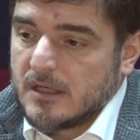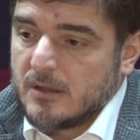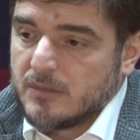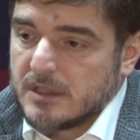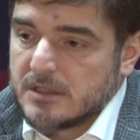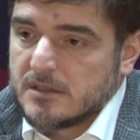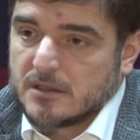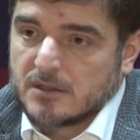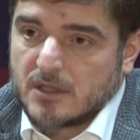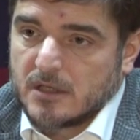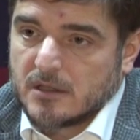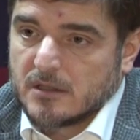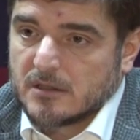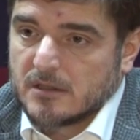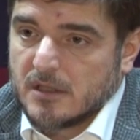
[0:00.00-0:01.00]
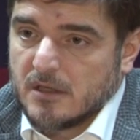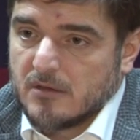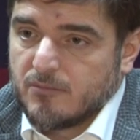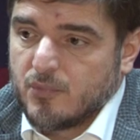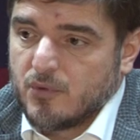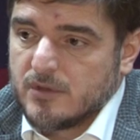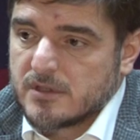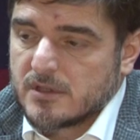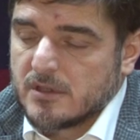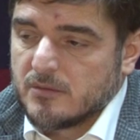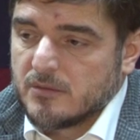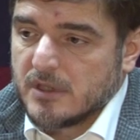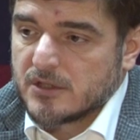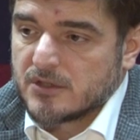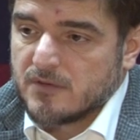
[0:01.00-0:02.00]
там, на тех треках, на
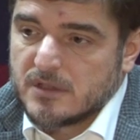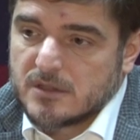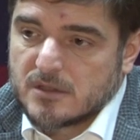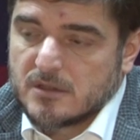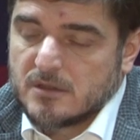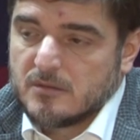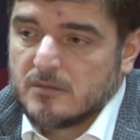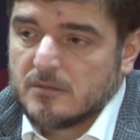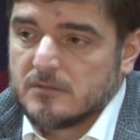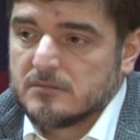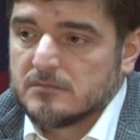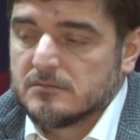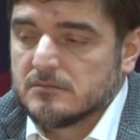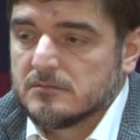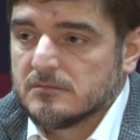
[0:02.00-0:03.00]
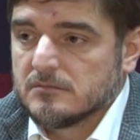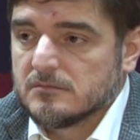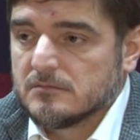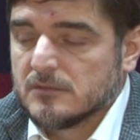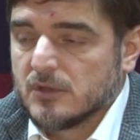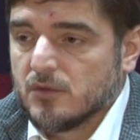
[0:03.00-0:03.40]
польском, на шведском.